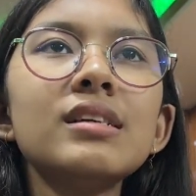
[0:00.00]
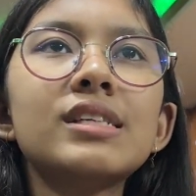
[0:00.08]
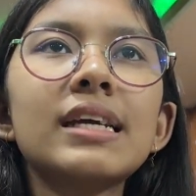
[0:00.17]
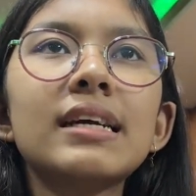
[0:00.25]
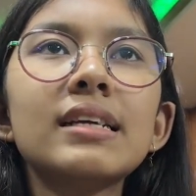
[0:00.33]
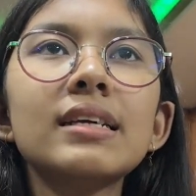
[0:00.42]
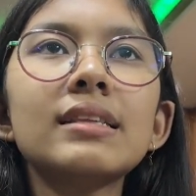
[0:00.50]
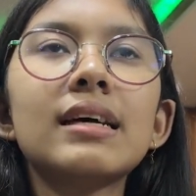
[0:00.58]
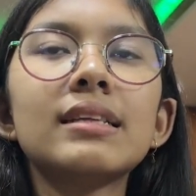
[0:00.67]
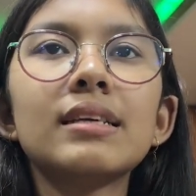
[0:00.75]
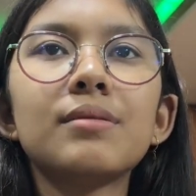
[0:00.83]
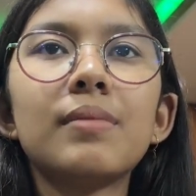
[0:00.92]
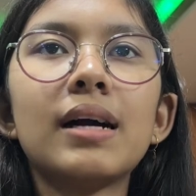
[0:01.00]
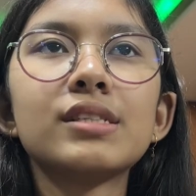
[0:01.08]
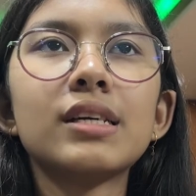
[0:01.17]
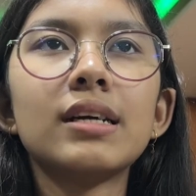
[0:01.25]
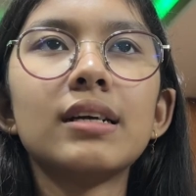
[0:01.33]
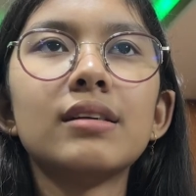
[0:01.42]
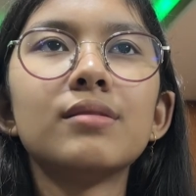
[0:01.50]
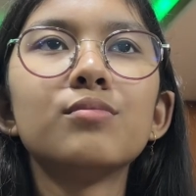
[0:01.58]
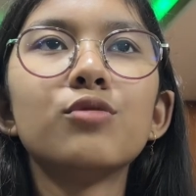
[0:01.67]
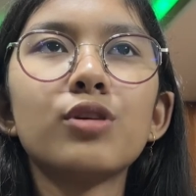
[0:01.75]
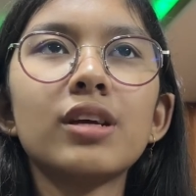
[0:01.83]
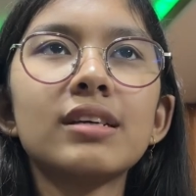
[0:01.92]
সেখানে তাদের বাসার
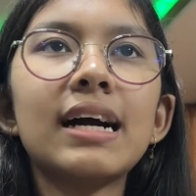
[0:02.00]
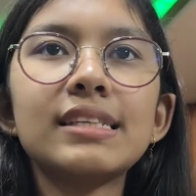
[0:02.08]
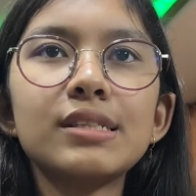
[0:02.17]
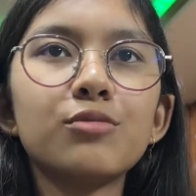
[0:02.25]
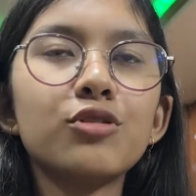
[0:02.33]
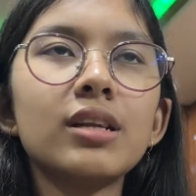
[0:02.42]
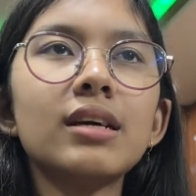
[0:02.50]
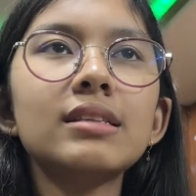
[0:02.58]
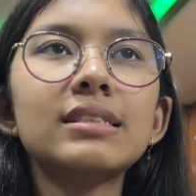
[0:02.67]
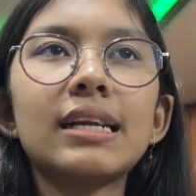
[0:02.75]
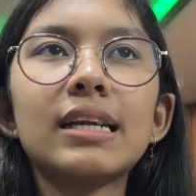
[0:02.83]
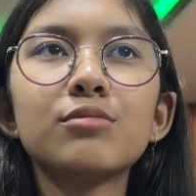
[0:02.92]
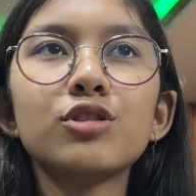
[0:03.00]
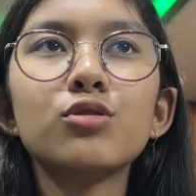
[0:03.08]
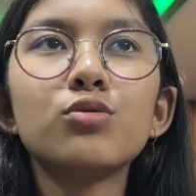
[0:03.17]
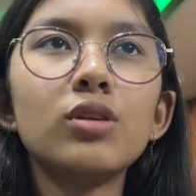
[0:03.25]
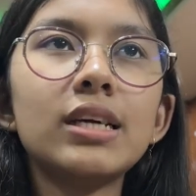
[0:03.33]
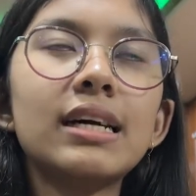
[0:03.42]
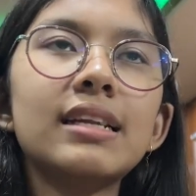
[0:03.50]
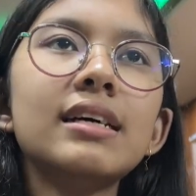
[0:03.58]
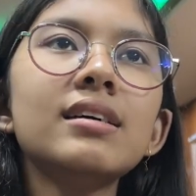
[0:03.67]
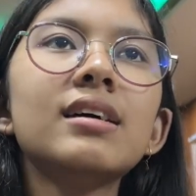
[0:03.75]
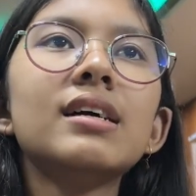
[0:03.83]
মহে কাজের মহিলা যার নাম ছিল দুলিখালা